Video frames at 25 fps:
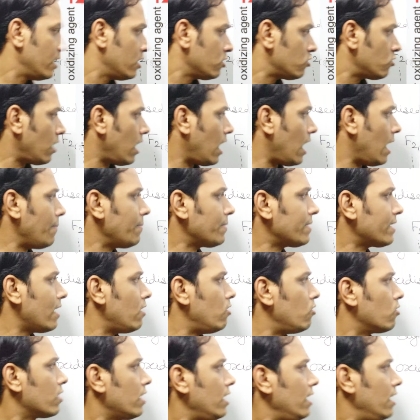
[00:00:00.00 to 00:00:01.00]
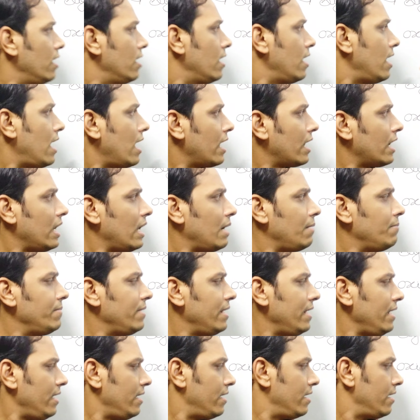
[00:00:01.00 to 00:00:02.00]
तो अब क्या होगा अगर
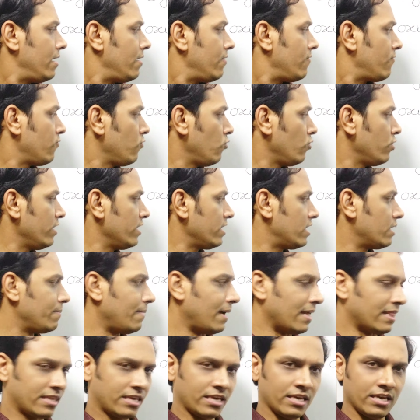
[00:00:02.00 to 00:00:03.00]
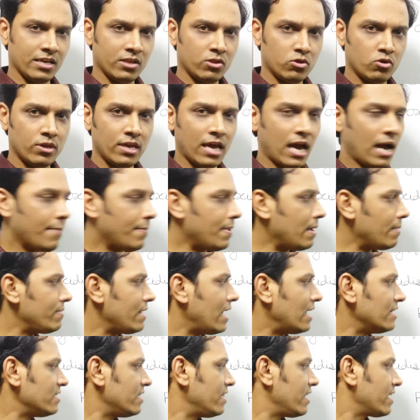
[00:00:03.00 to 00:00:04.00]
हमने फ्लोरिन की बात की तो यहाँ पे आप
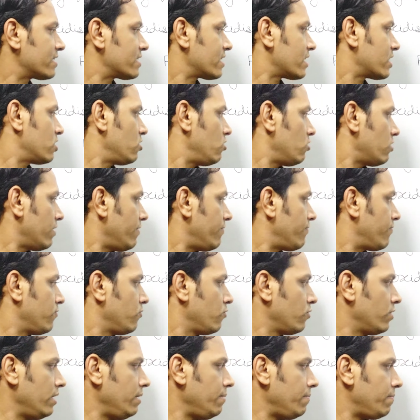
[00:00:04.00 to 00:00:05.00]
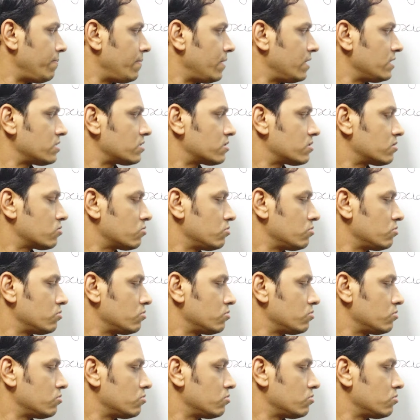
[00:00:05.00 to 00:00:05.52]
ध्यान से देख सकते हो कि फ्लोरिन प्लस